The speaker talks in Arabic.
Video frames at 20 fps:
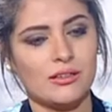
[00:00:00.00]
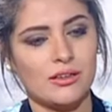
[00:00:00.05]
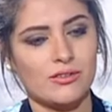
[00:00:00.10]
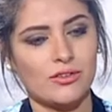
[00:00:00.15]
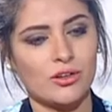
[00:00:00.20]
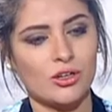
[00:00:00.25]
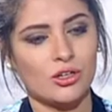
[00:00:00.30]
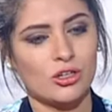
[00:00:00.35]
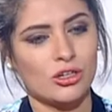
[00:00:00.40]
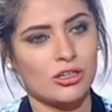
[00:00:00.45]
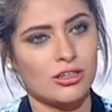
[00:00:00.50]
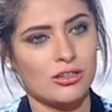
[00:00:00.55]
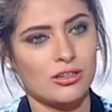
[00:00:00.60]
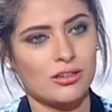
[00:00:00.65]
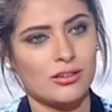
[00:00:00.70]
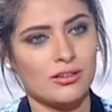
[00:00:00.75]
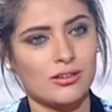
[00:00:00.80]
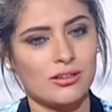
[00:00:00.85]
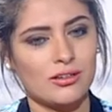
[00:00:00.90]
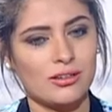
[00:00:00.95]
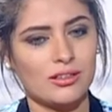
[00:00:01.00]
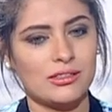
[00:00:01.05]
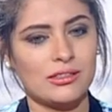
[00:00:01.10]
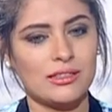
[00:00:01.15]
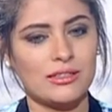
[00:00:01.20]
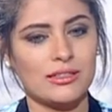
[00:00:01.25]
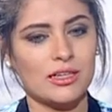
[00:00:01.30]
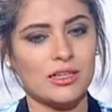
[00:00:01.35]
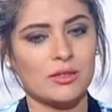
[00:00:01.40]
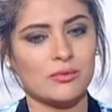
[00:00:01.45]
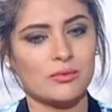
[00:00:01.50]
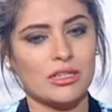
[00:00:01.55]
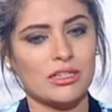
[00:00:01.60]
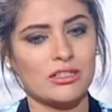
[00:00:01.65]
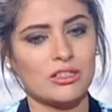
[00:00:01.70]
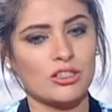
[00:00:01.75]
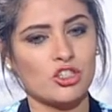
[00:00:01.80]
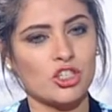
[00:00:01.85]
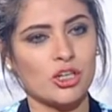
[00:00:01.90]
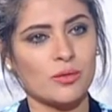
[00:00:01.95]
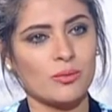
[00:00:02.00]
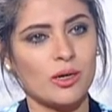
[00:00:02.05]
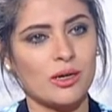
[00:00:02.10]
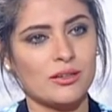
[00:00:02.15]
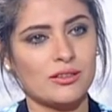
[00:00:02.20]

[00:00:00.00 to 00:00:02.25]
افكار الديزاين بتاعت الشمع